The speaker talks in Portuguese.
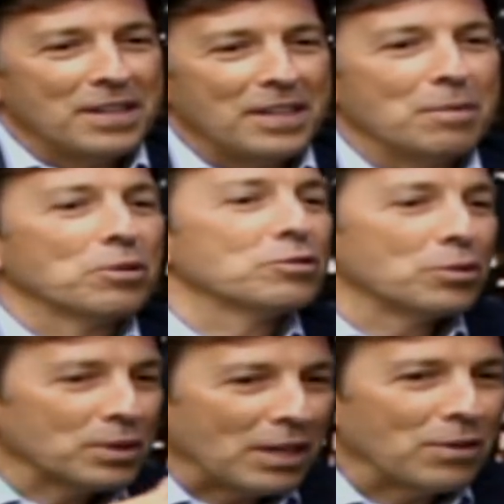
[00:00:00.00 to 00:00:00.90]
e depois
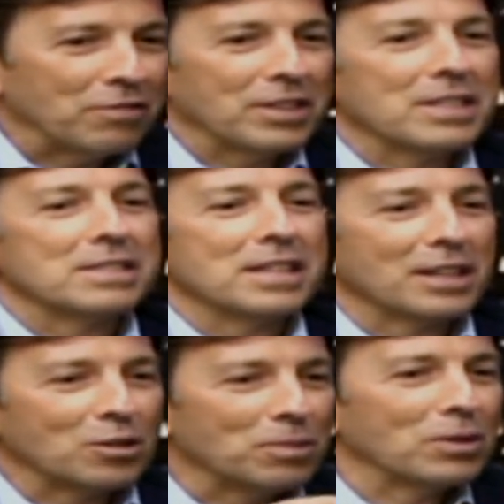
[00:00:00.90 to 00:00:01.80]
fui cuidar de uma
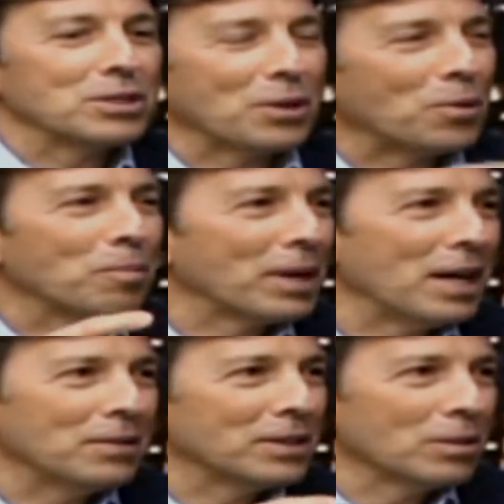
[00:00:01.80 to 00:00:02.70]
financeira que o banco tinha
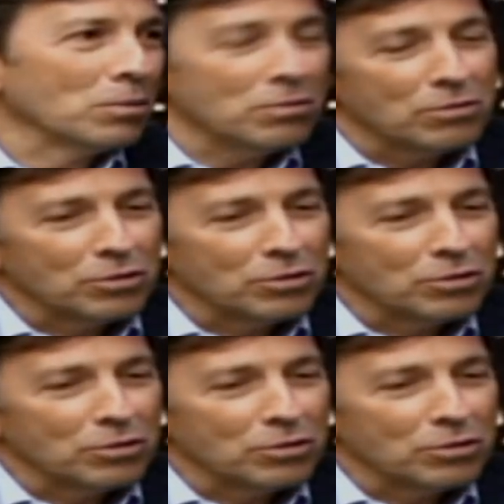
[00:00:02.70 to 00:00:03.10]
comprado. Então, uhum.